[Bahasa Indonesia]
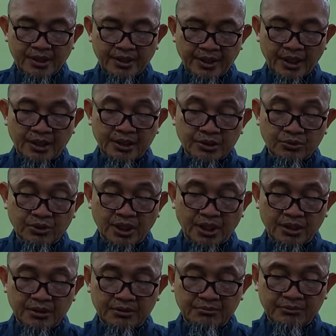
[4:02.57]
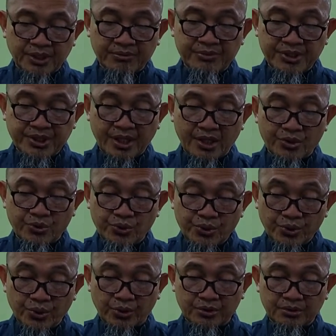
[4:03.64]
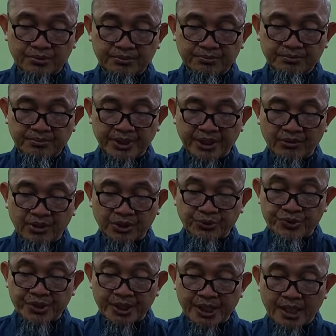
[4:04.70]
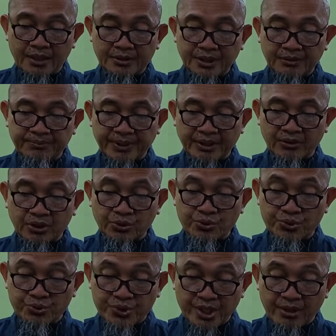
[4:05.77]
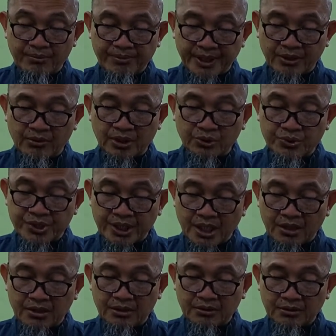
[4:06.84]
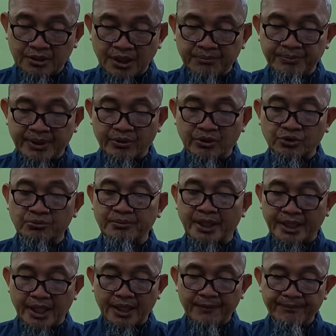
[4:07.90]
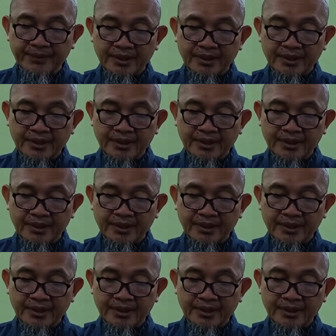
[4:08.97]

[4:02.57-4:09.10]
Yang kedua, berbicara jujur pada waktu senang dan pada waktu susah, pada waktu senang dan pada waktu marah.